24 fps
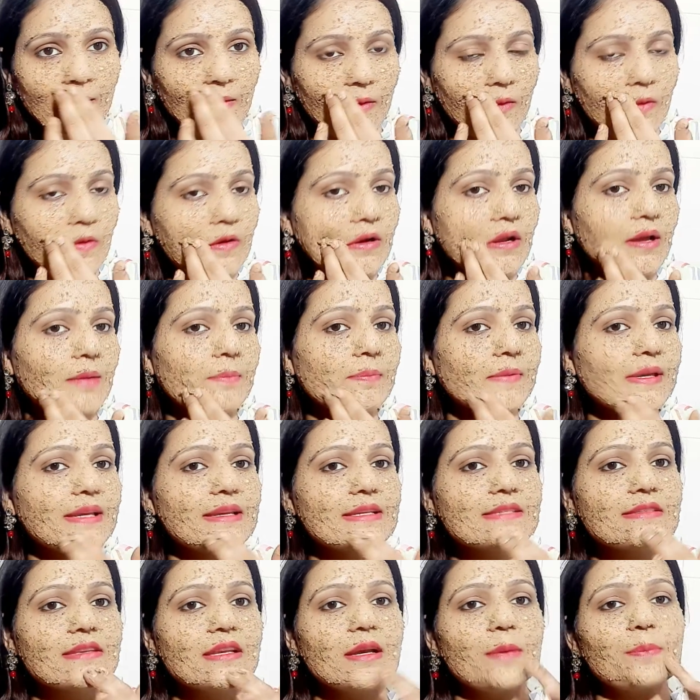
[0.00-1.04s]
और अब मैं
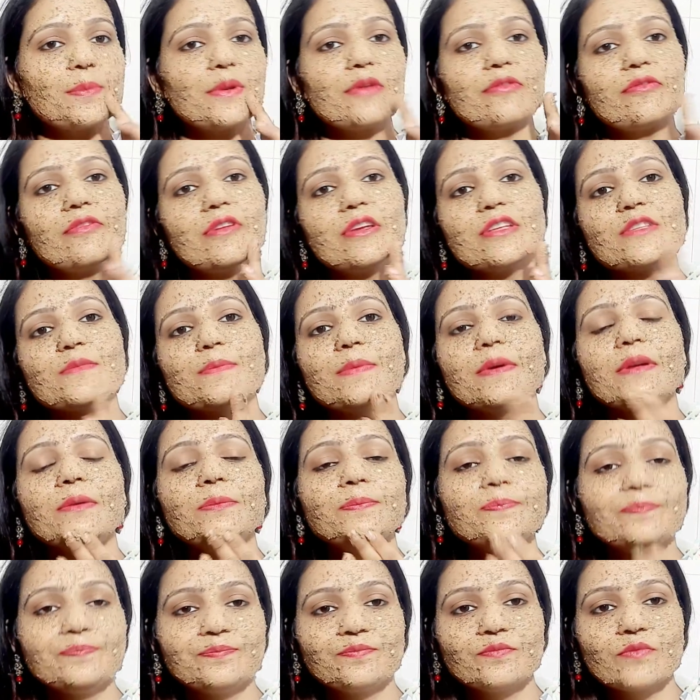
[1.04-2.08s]
इसे अपने फेस पर
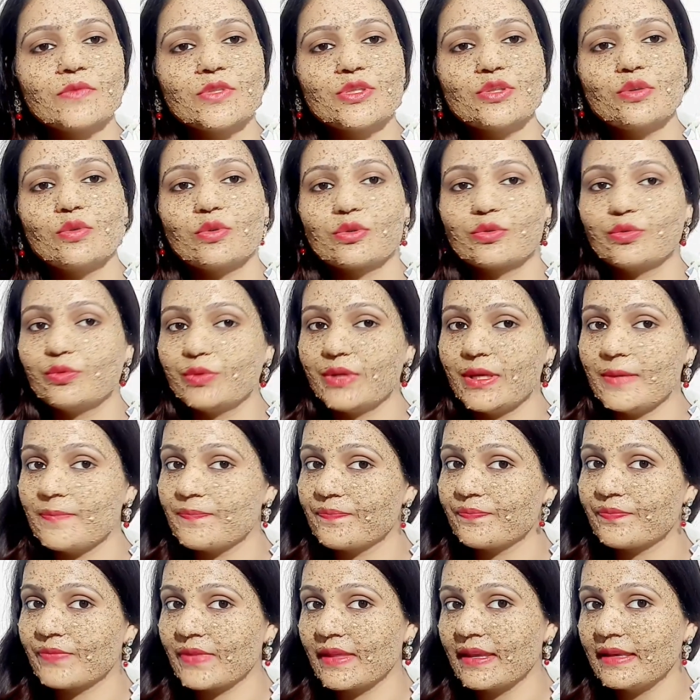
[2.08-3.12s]
छोड़ दूंगी
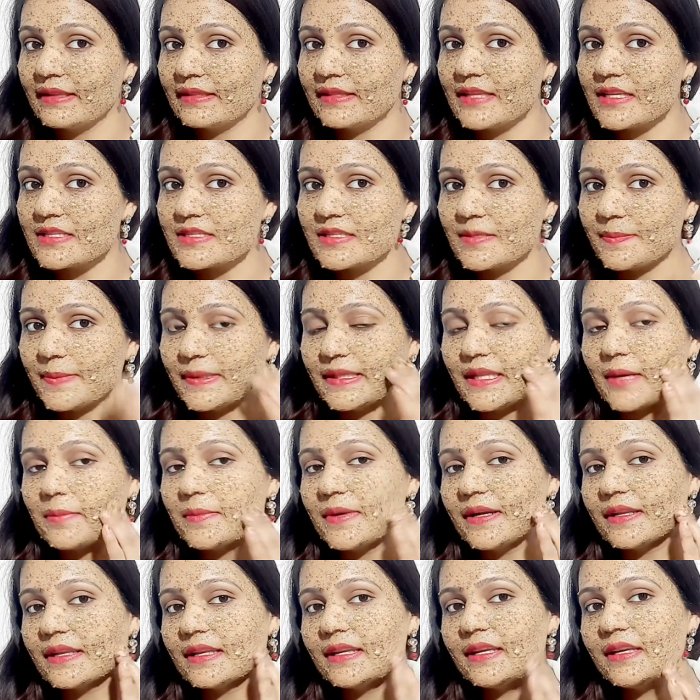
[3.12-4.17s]
10 से 15
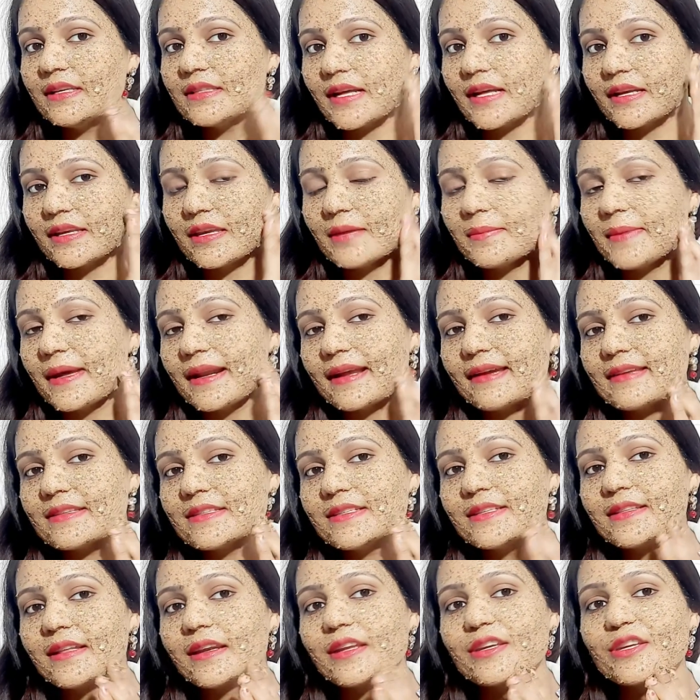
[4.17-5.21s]
मिनट के लिए ताकि हमारा
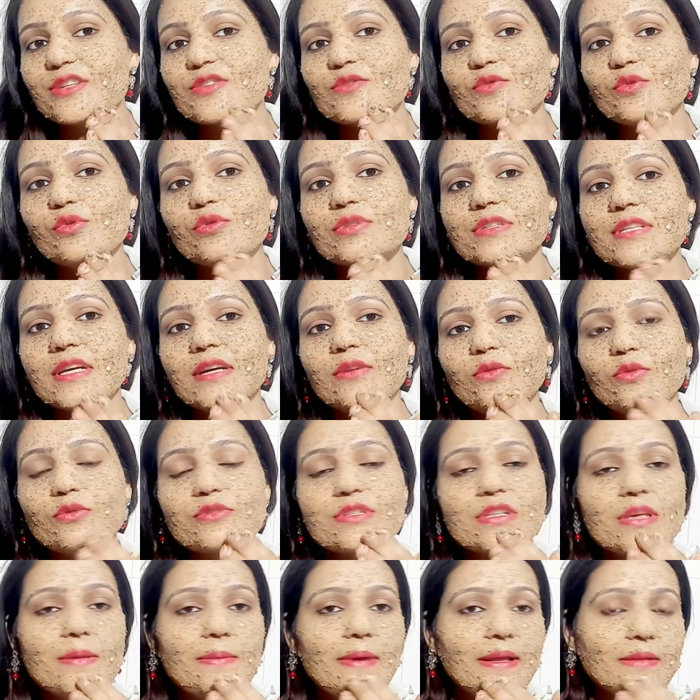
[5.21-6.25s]
अच्छी तरह ये सूख जाए
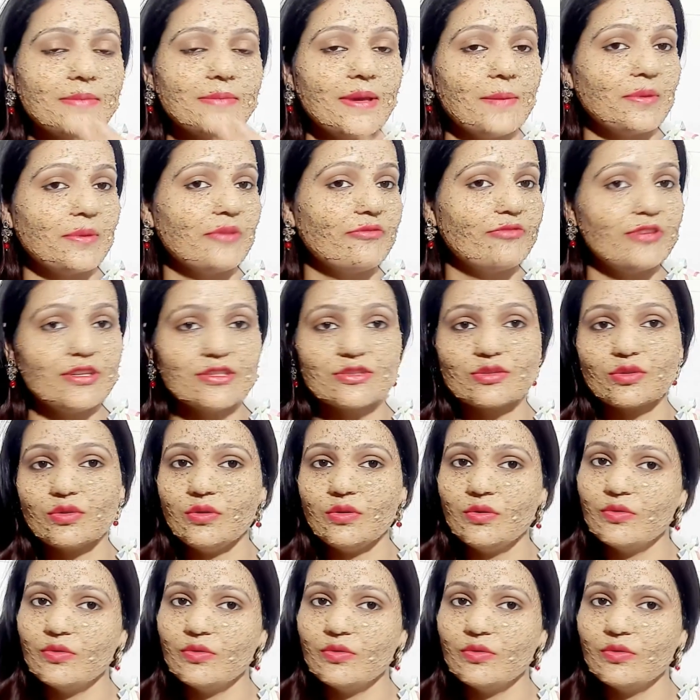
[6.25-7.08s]
उसके बाद मैं अपने फेस को